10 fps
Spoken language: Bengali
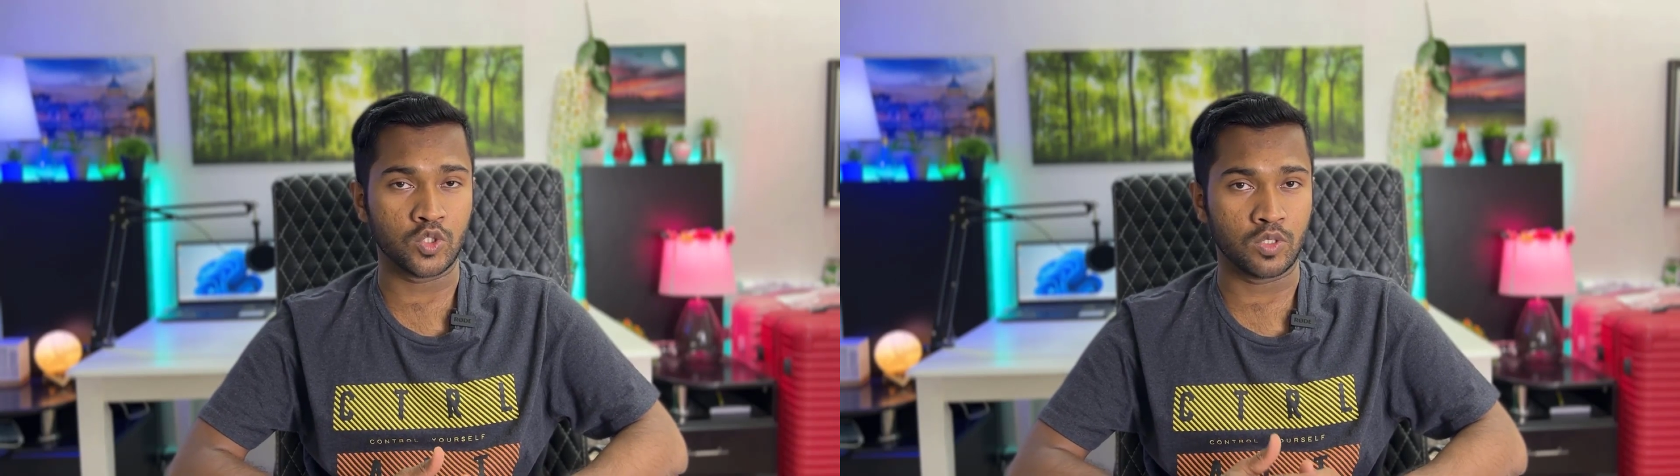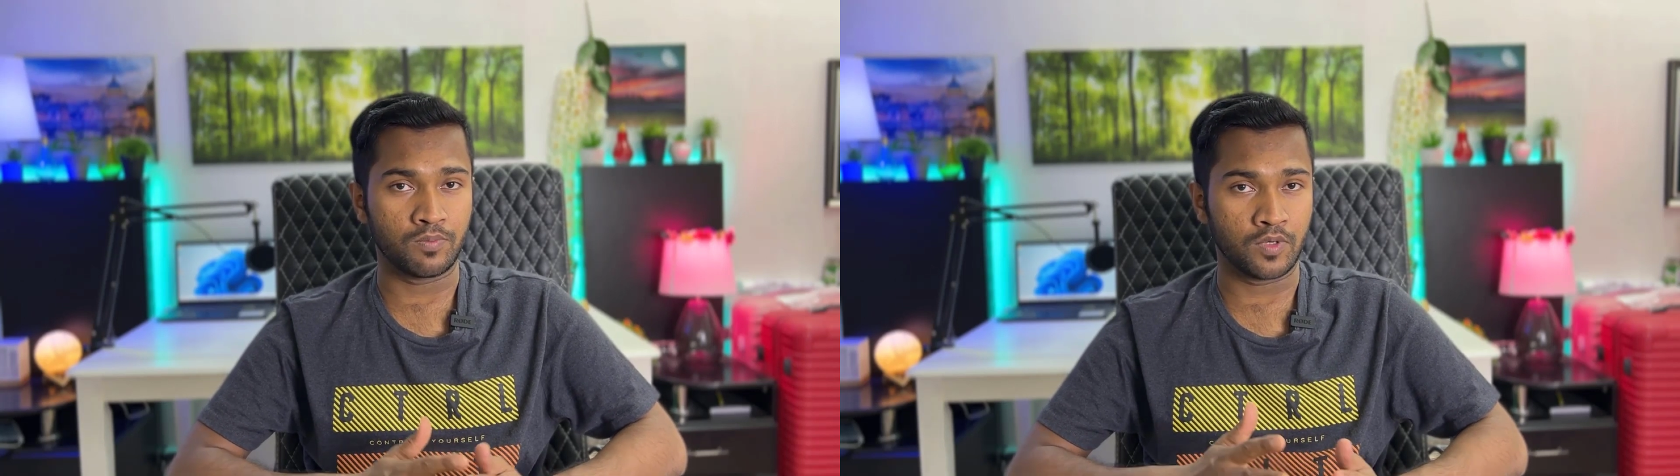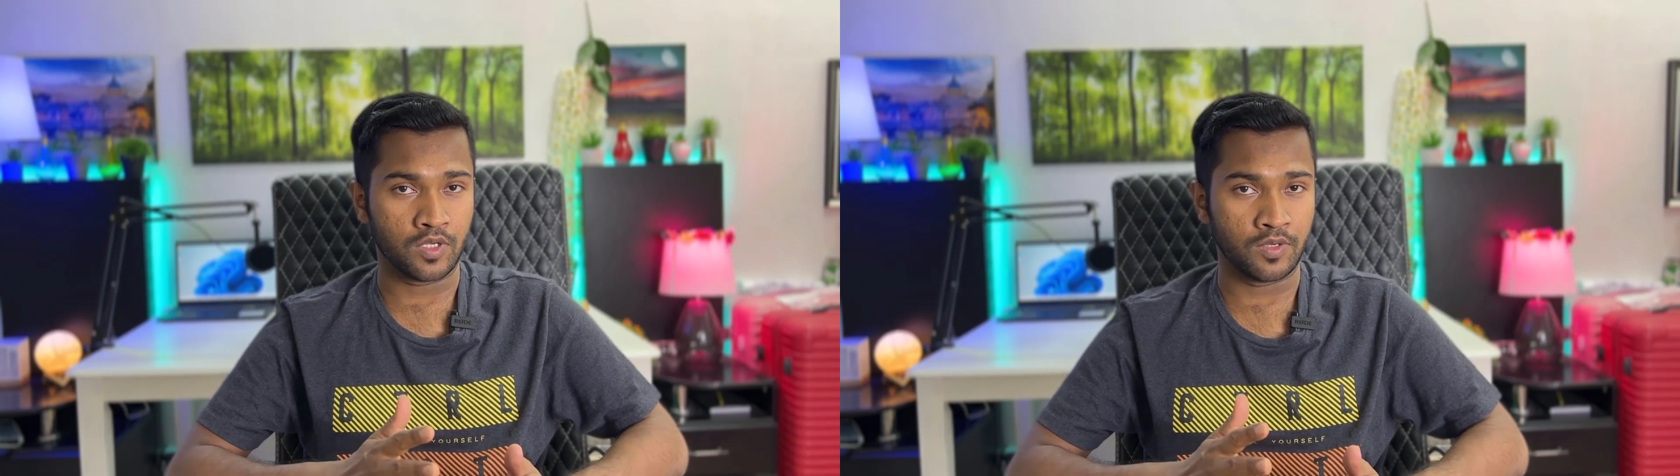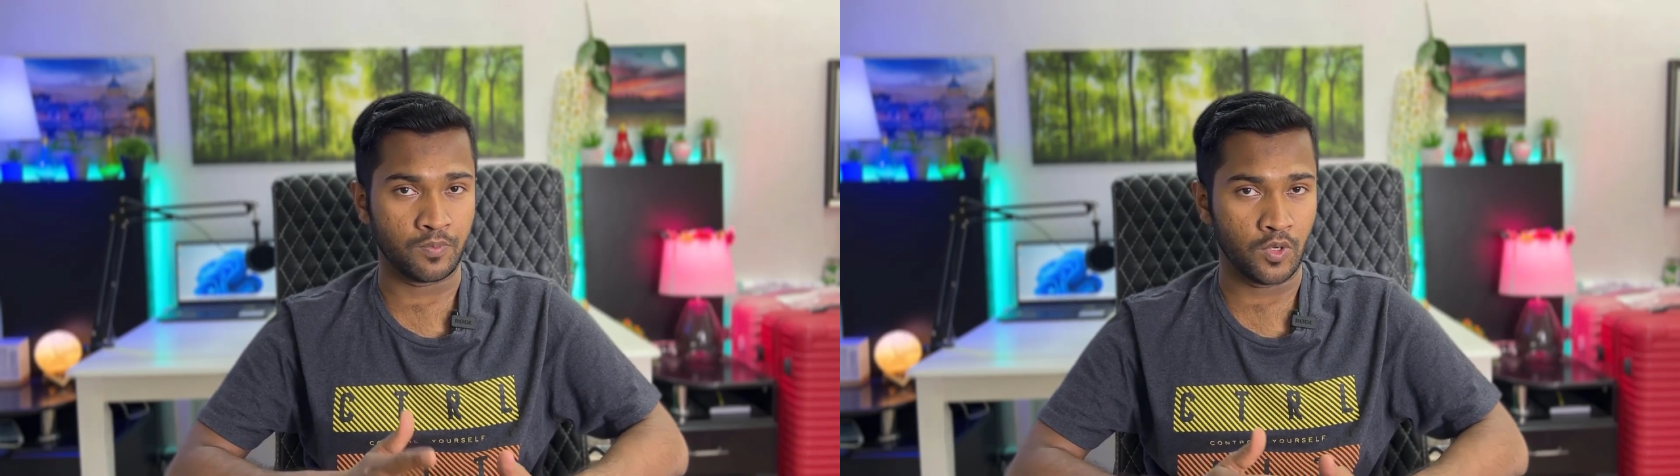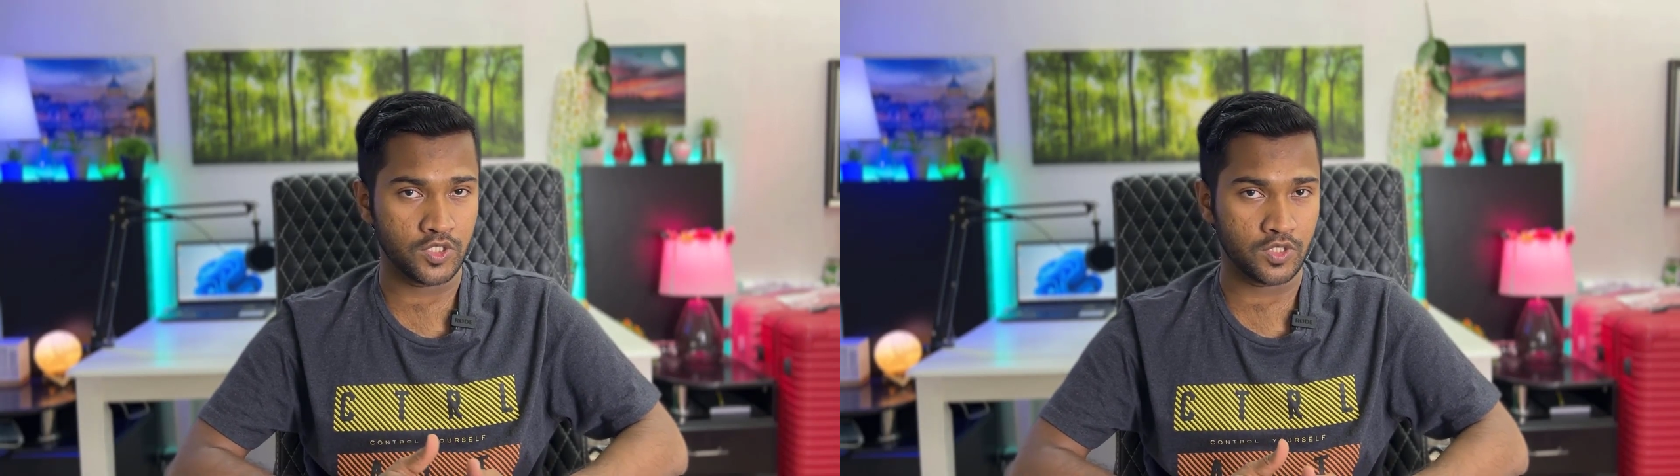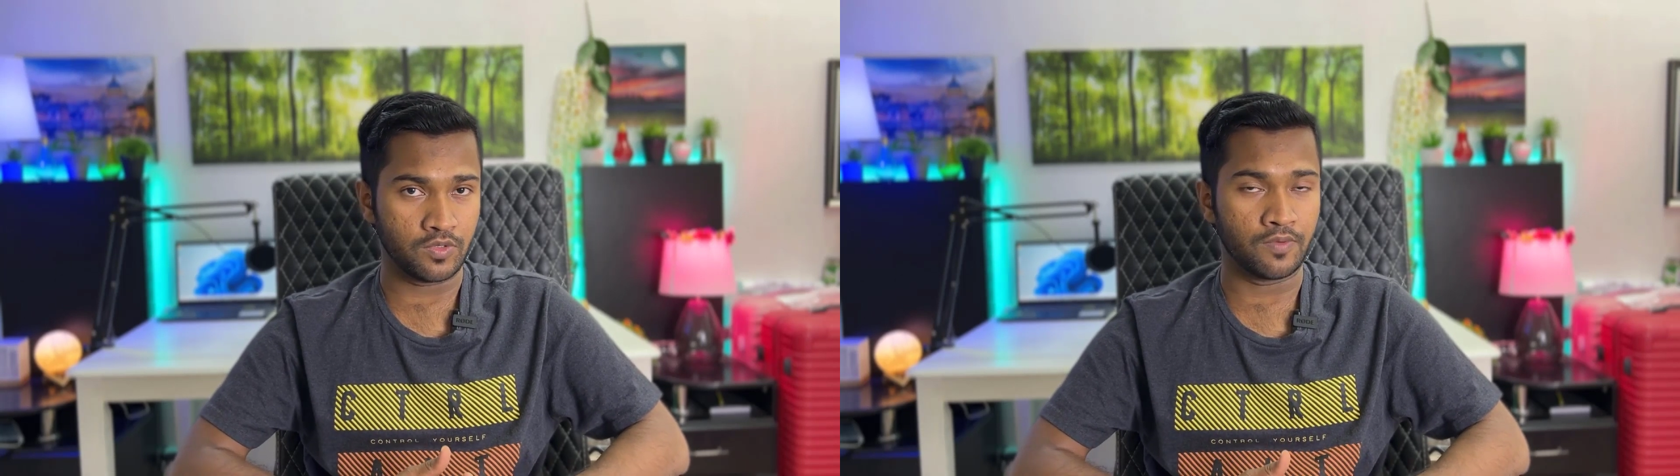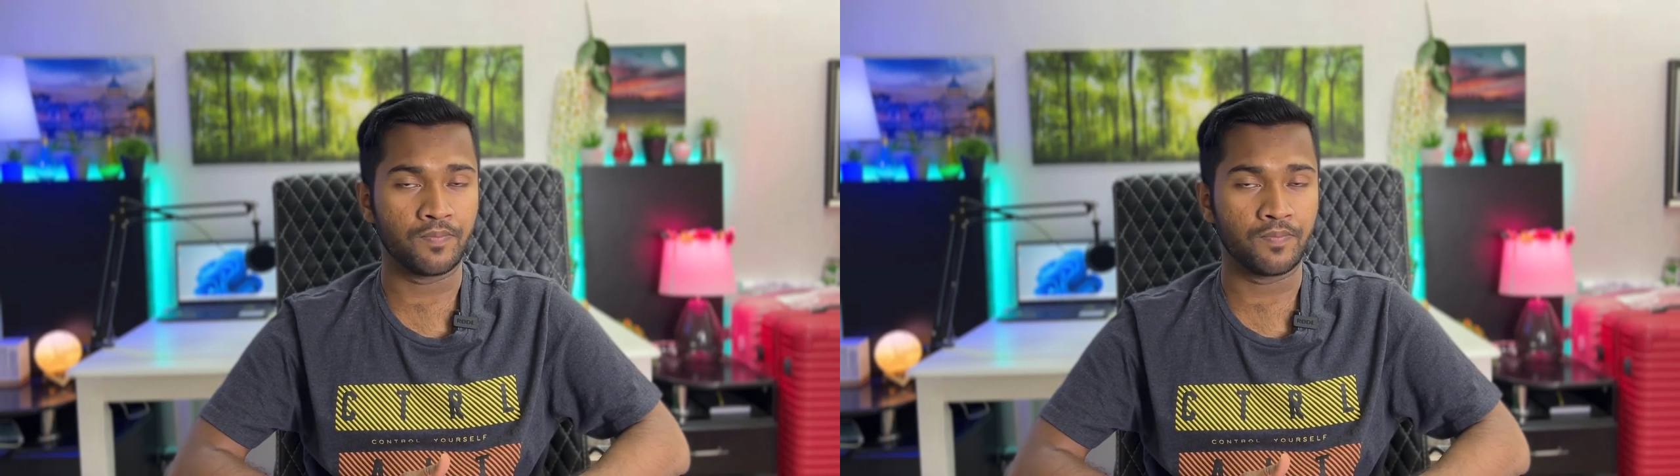সম্পর্কে পরিচিত